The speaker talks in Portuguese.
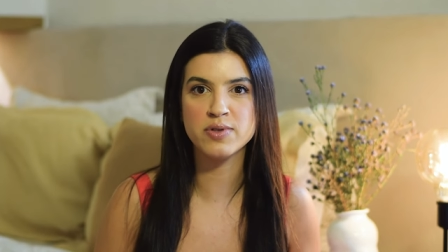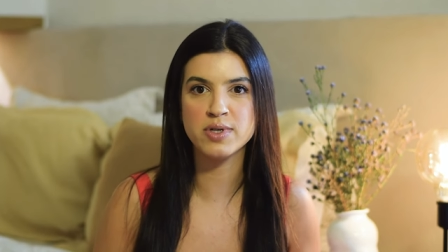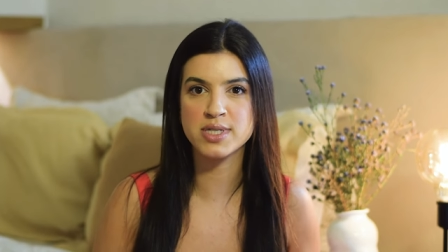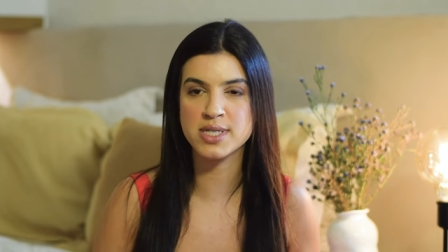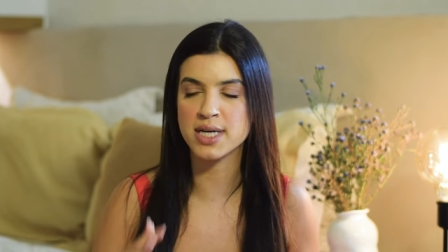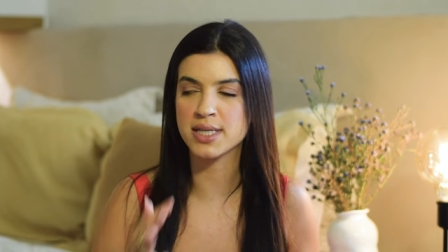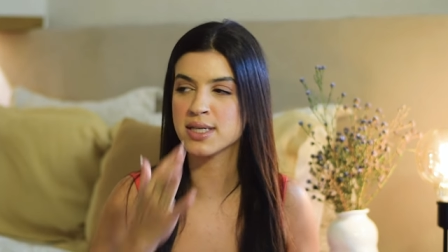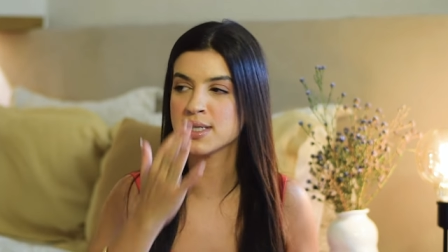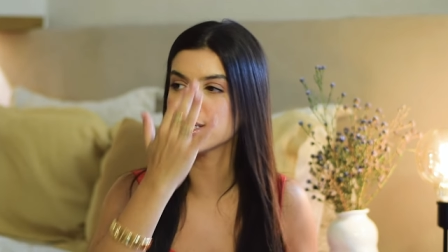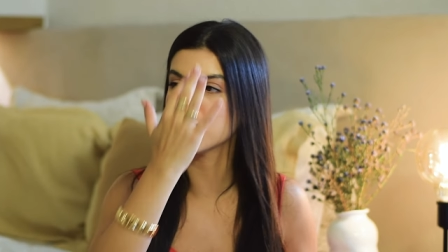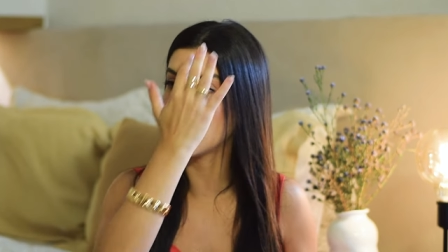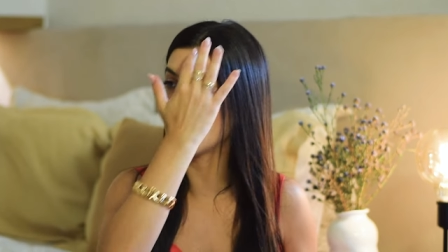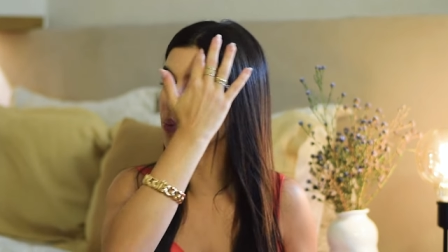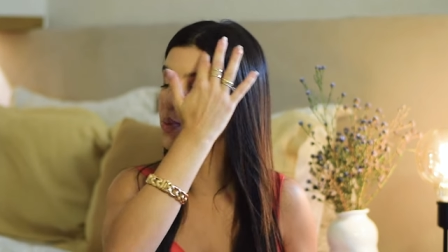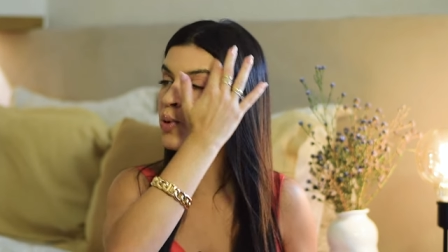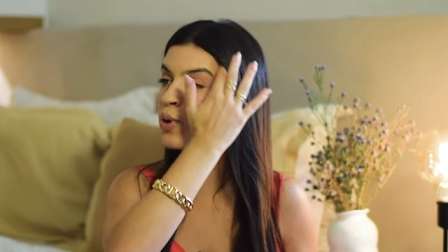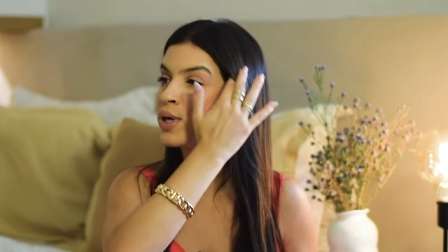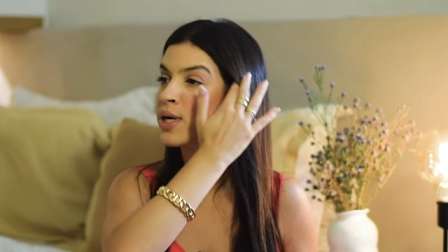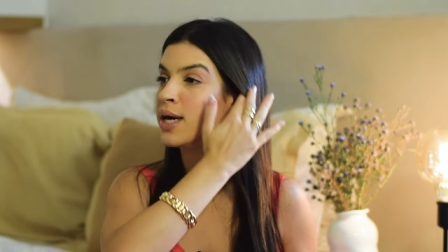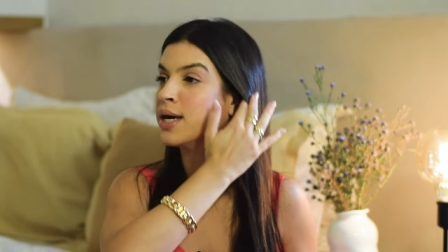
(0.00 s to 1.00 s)
etc e tal,
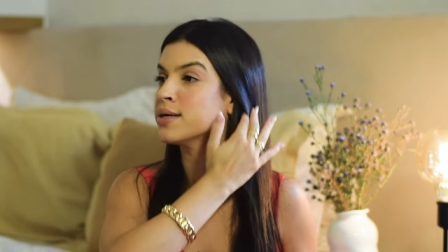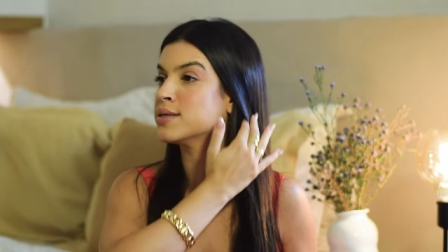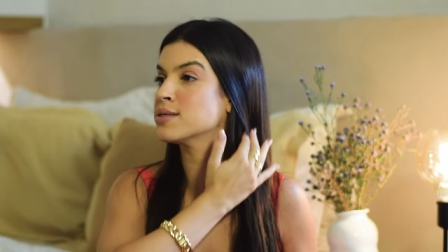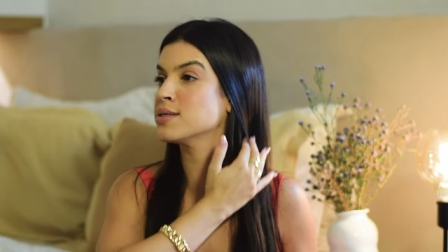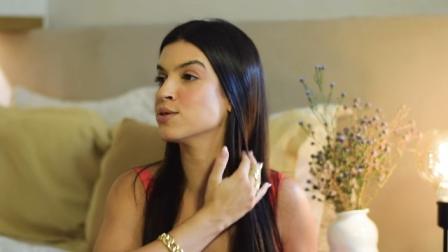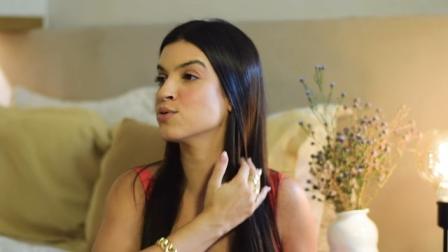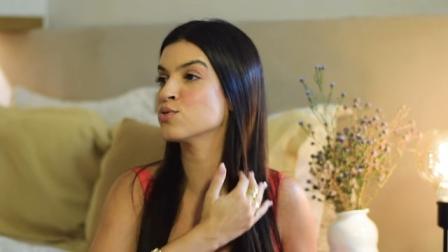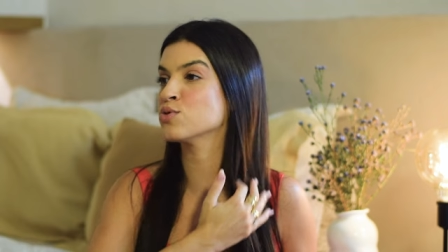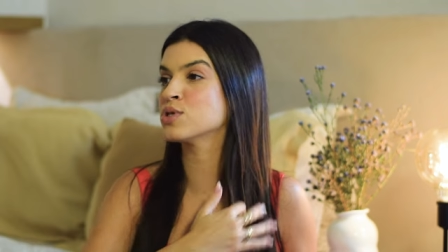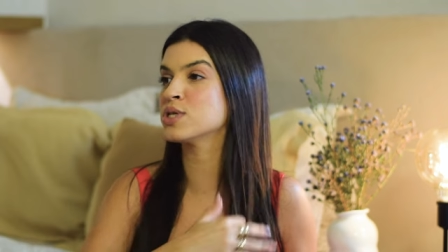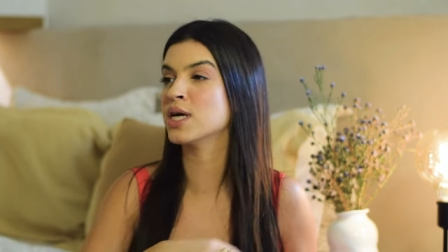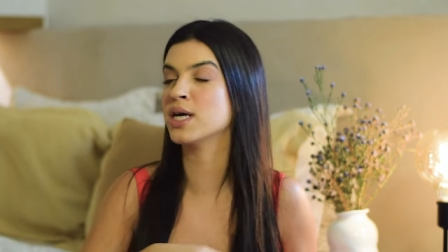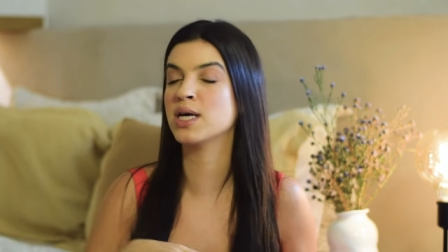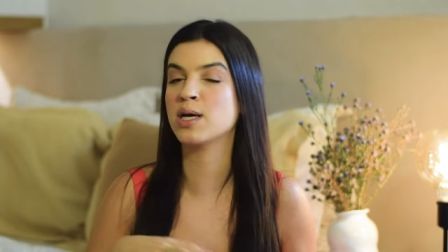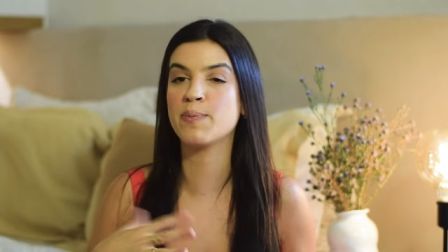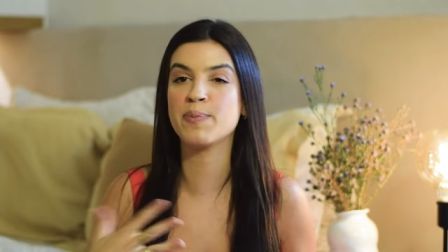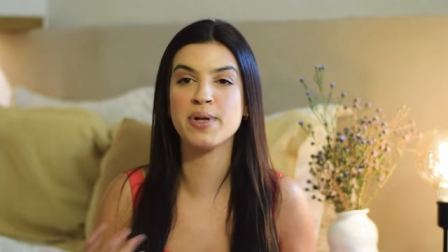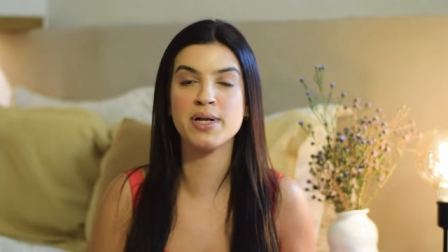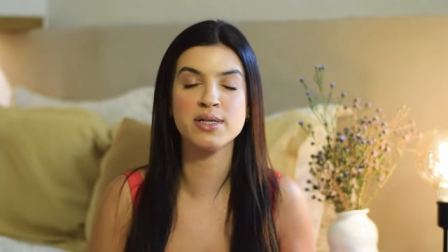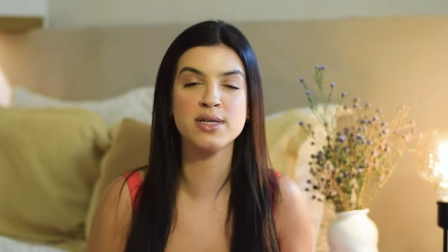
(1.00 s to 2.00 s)
porque assim, não sei em
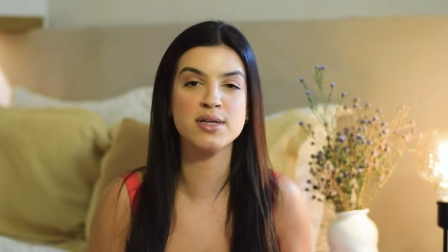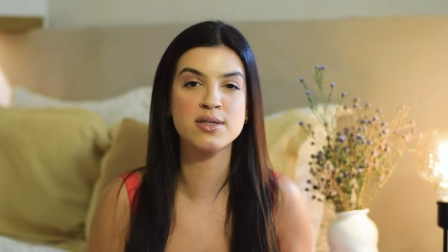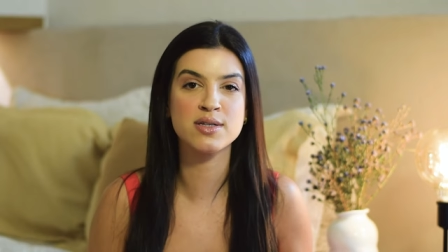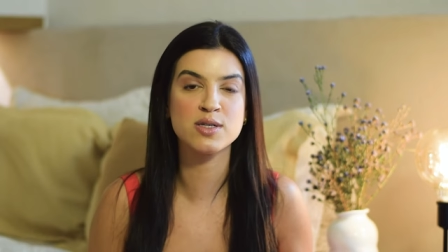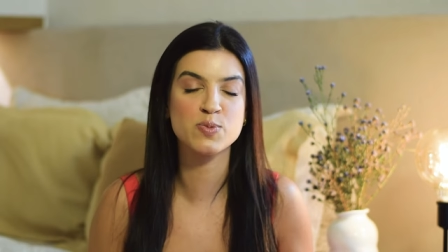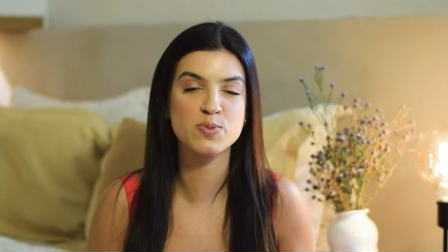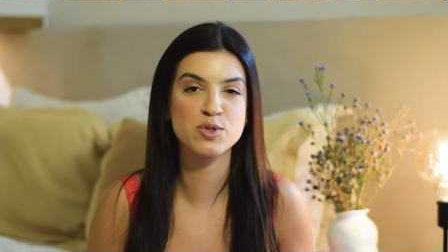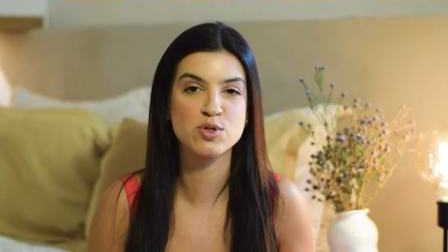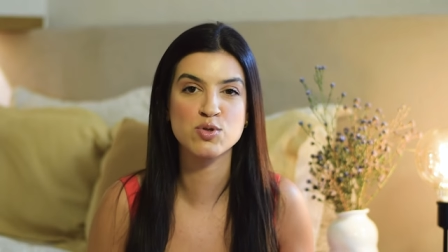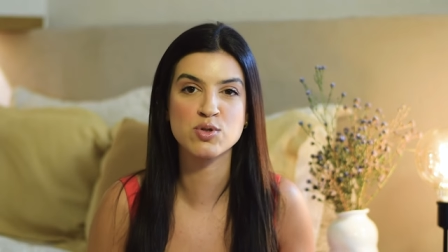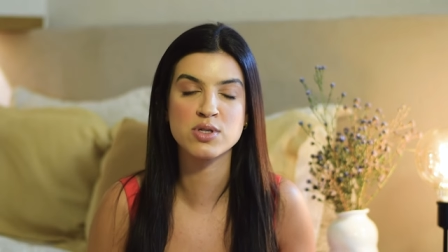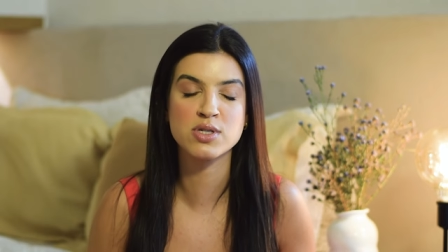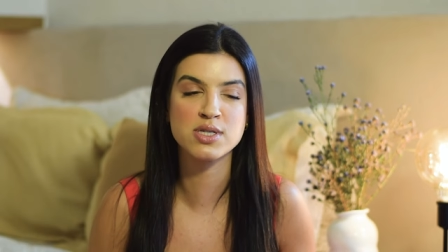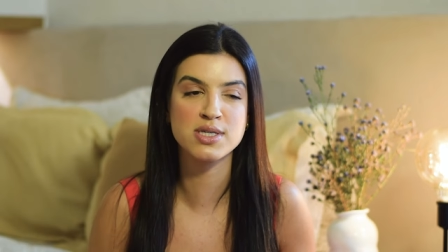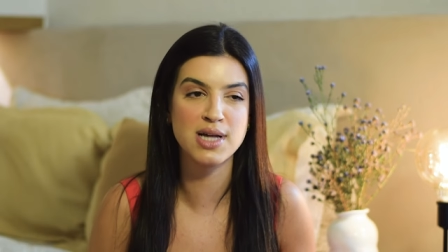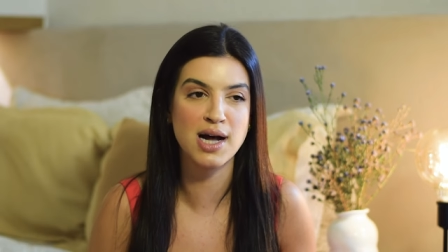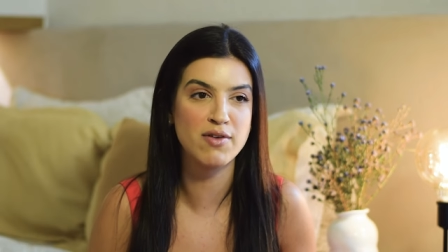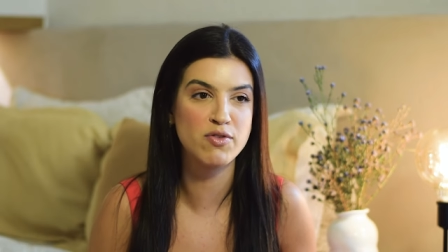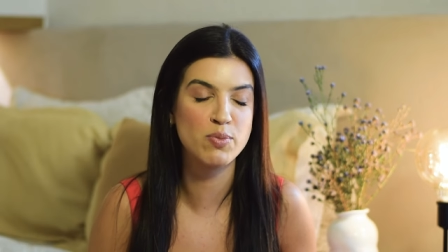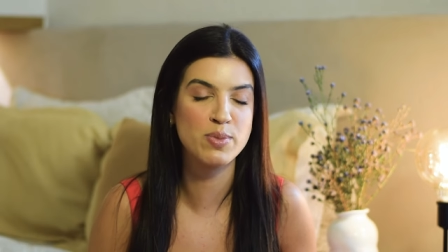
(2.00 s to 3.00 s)
que planeta as pessoas
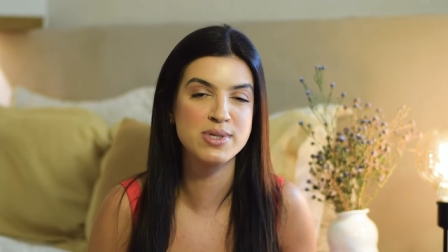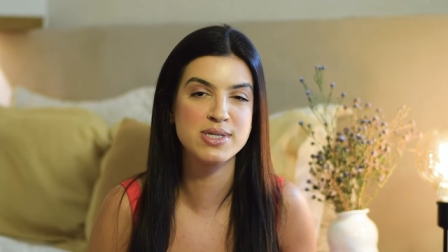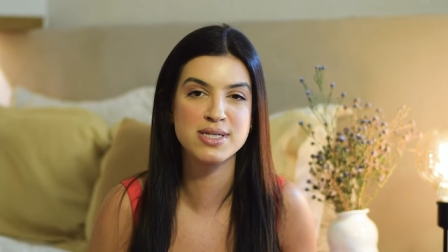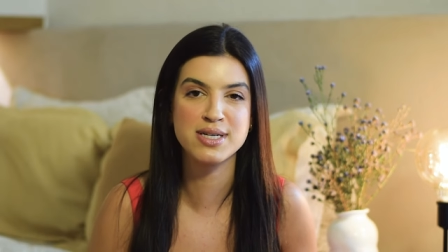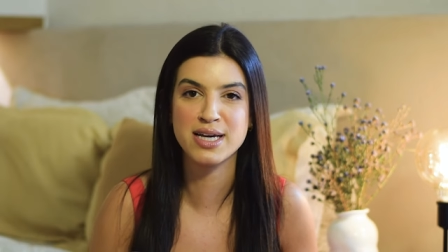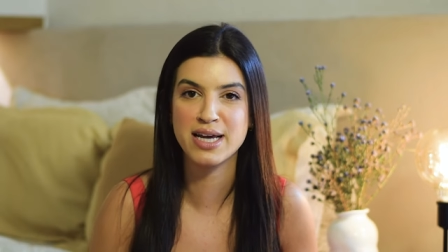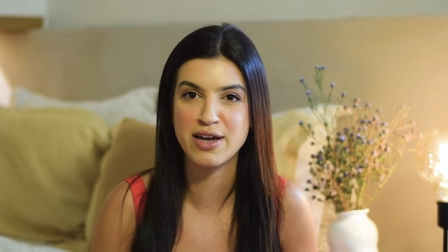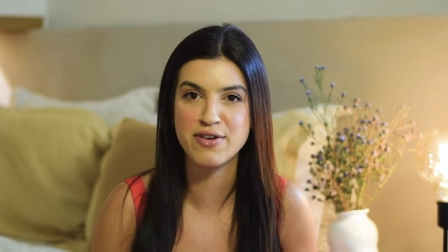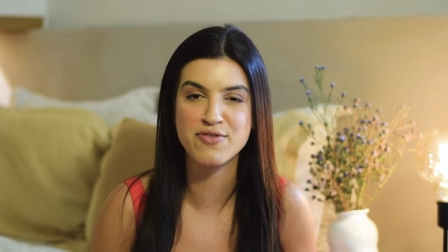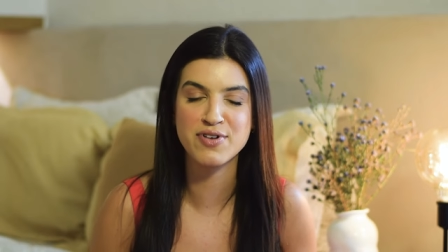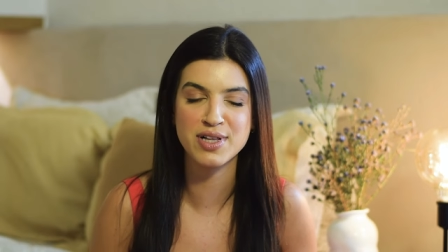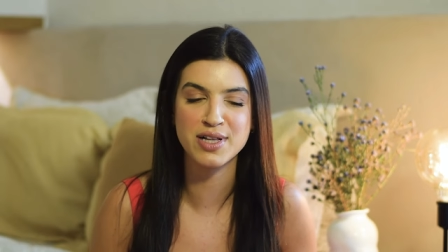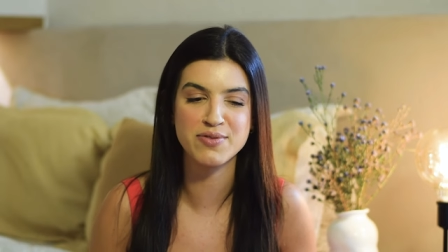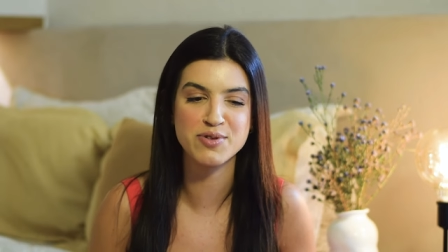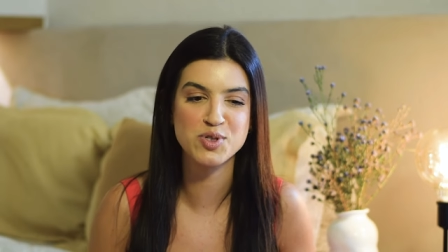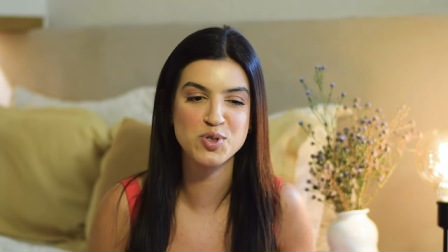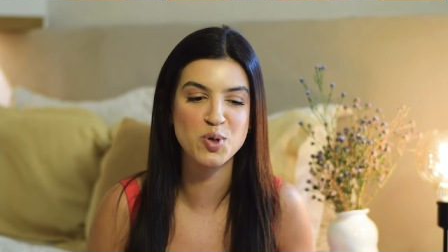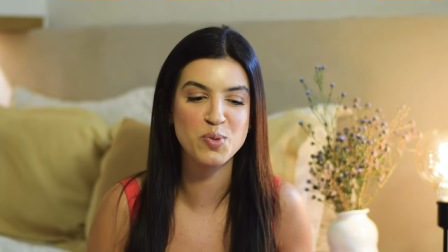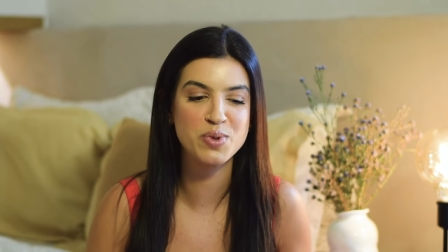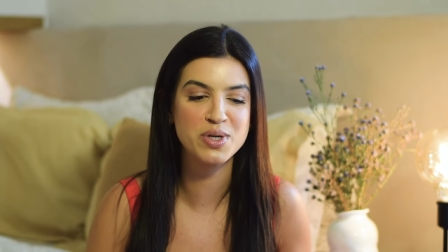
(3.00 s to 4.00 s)
estavam, mas ninguém falava
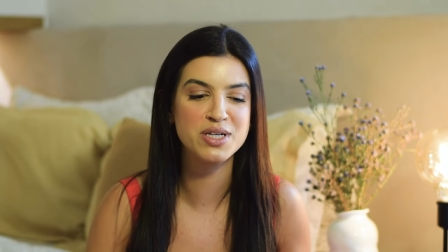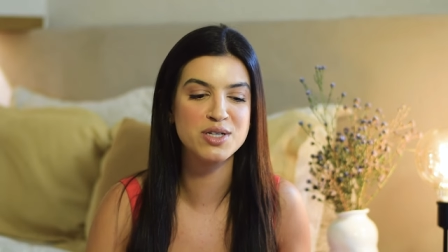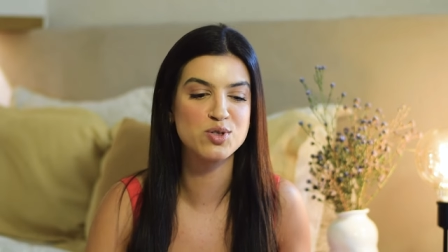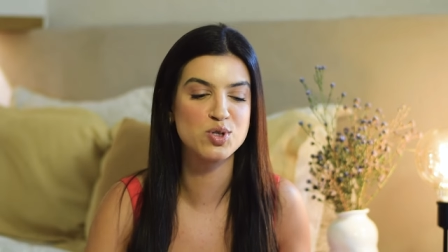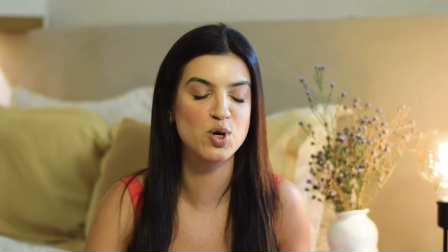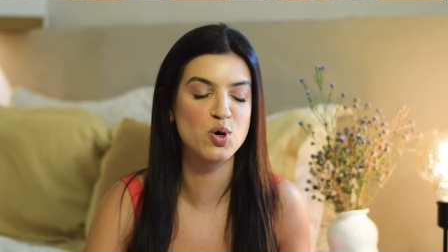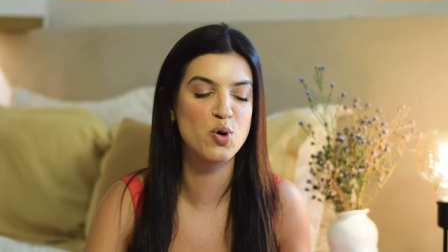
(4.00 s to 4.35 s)
sobre isso.